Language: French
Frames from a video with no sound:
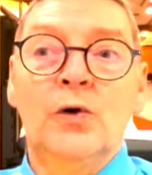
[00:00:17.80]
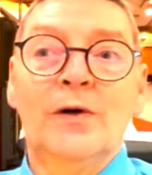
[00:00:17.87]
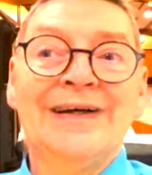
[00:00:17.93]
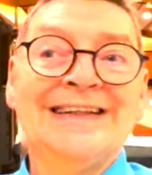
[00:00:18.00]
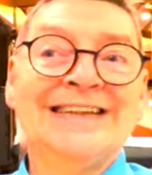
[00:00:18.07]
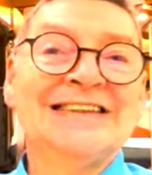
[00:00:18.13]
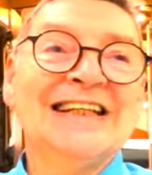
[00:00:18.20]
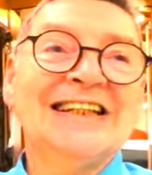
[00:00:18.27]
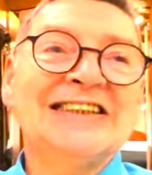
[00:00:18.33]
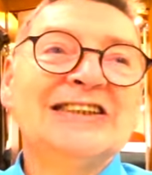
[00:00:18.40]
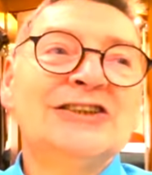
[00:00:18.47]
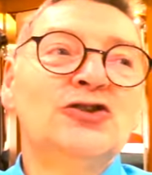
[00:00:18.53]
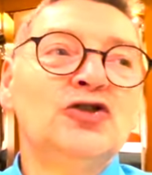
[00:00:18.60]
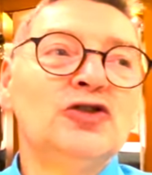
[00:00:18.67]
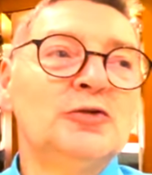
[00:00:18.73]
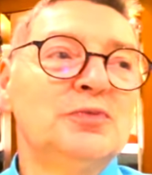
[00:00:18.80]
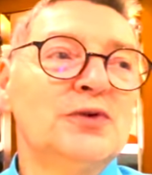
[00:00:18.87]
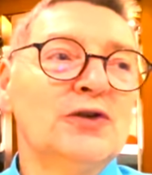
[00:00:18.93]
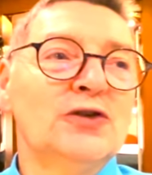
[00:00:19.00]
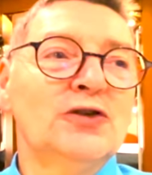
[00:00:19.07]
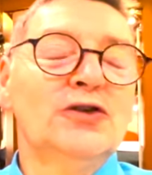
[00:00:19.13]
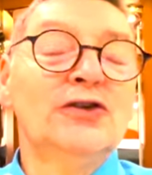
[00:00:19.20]
et ça, c'est juste
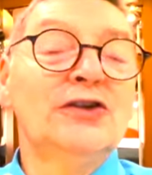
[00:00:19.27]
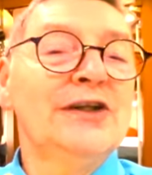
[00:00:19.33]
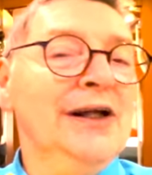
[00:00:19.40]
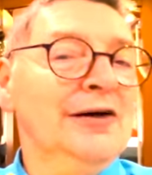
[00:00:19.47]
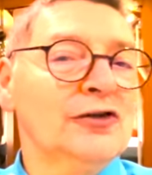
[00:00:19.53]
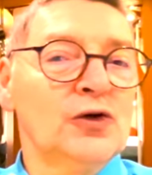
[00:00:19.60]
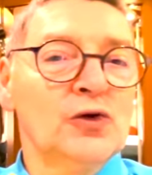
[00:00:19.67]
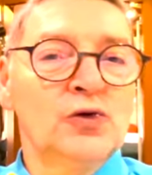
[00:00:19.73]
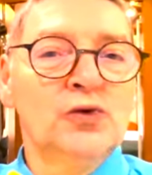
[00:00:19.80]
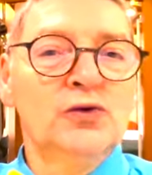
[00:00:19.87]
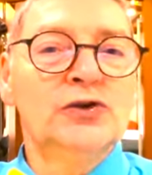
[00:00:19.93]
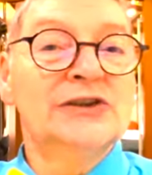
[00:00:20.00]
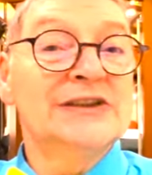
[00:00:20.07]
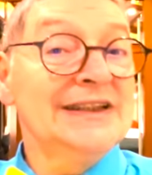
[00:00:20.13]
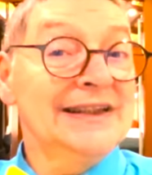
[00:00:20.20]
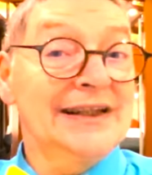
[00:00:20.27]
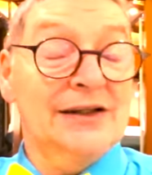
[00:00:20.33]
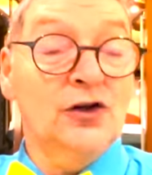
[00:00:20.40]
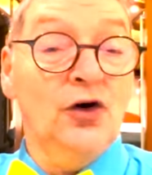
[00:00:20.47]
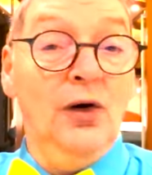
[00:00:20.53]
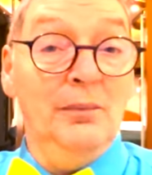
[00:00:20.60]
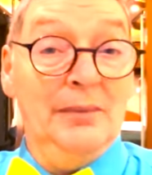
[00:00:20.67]
pour te donner un avant-goût de ce qui
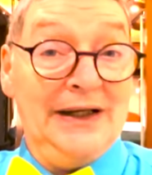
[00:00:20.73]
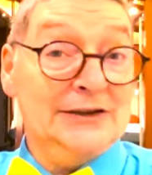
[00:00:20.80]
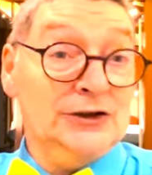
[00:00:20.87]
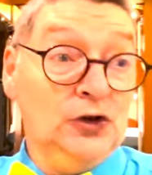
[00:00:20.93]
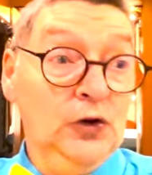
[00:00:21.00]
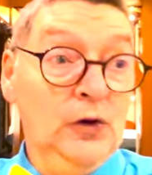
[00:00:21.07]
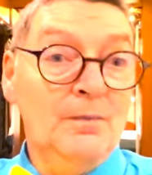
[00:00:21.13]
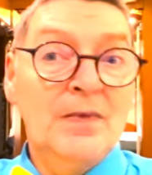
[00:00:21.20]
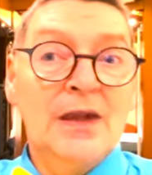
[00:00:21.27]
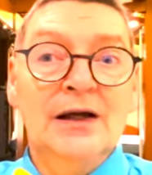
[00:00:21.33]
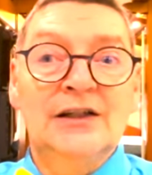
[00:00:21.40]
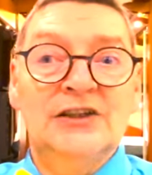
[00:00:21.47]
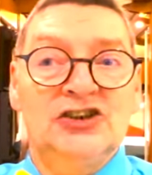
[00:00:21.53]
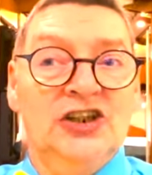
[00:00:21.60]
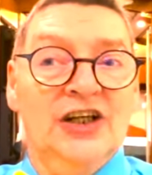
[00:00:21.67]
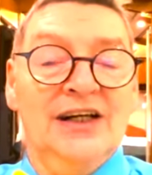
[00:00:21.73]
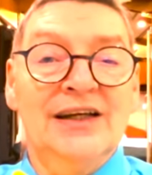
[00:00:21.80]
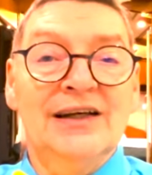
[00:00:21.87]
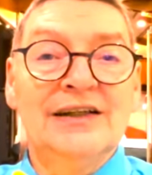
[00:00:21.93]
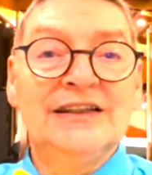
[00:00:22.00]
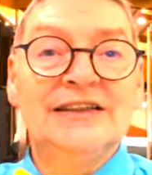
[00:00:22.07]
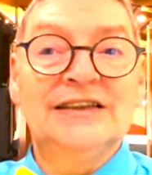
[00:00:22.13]
t'attend, parce que j'ai
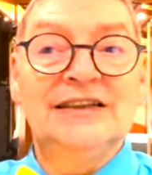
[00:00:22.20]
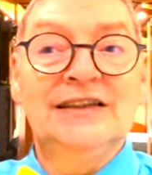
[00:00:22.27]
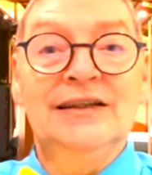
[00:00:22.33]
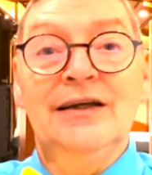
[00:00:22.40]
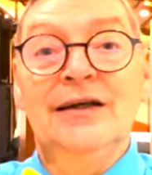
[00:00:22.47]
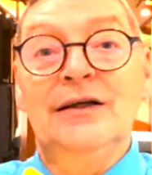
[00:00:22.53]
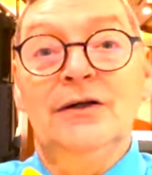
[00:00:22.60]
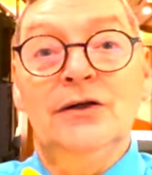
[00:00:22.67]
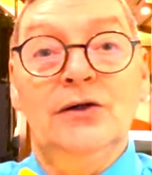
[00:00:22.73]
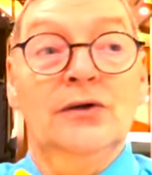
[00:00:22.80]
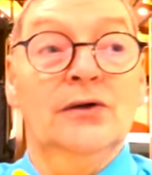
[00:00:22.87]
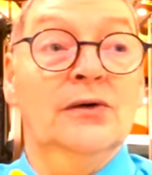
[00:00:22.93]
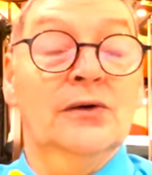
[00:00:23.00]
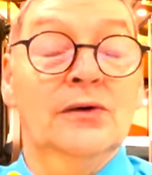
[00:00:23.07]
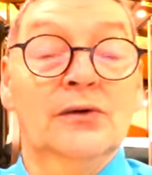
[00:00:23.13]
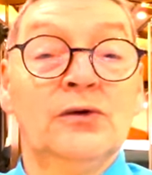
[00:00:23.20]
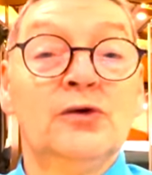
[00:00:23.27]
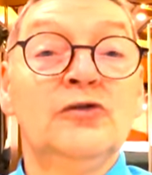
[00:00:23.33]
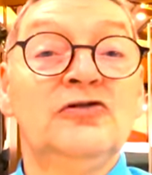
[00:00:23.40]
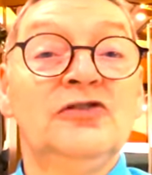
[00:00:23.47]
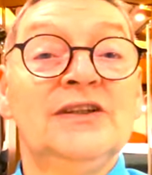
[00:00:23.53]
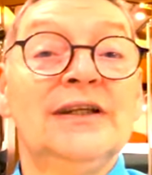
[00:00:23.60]
réalisé une
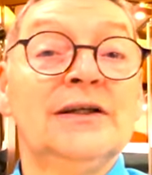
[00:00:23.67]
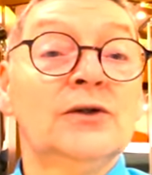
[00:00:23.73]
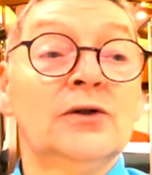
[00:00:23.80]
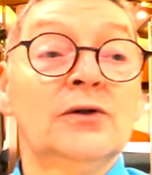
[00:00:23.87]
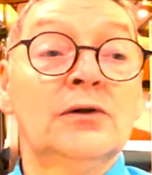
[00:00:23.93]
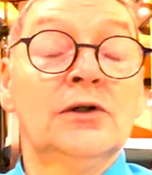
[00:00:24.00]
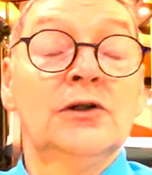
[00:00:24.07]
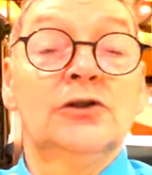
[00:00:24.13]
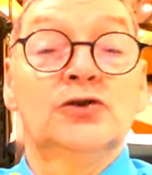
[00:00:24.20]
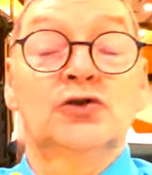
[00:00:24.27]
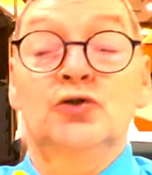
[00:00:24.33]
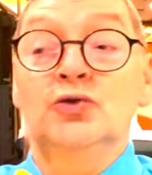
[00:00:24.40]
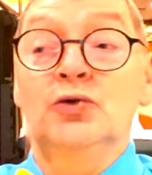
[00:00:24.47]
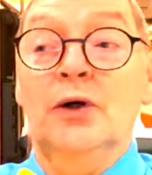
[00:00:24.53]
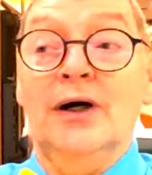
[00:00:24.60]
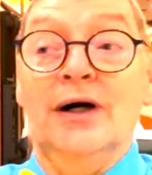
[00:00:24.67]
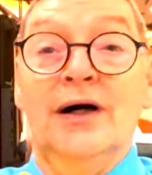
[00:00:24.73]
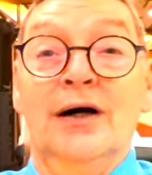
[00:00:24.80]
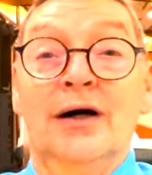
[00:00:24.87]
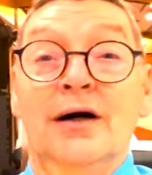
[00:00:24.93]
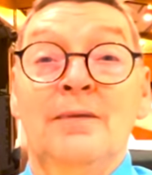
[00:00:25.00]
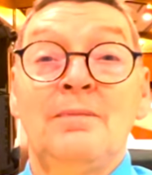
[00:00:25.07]
vidéo sur
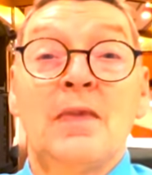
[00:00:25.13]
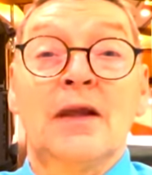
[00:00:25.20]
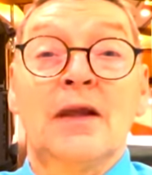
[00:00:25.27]
un